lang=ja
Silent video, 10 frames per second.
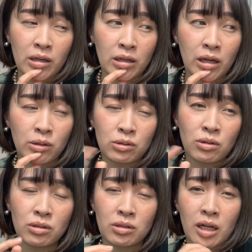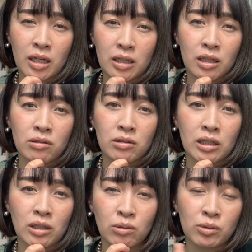あのちょいちょい入ってるんだ
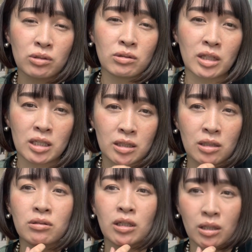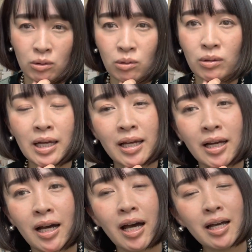けどもすぐ消してるんだけど
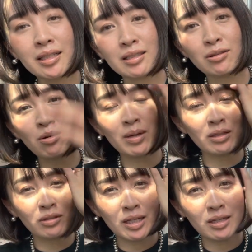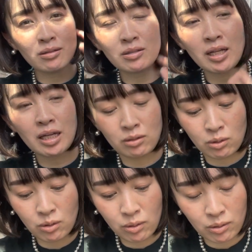アンチコメント入れるぐらい
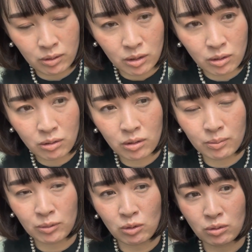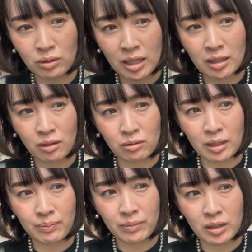のこのなんだろう
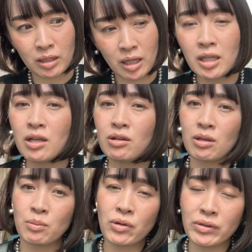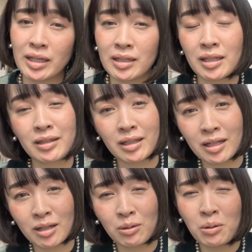なエネルギー持ってんだった
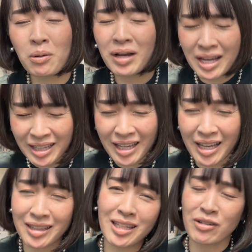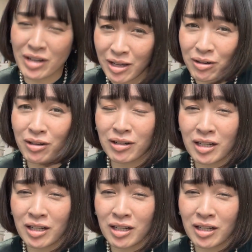ら他でやってくれよ。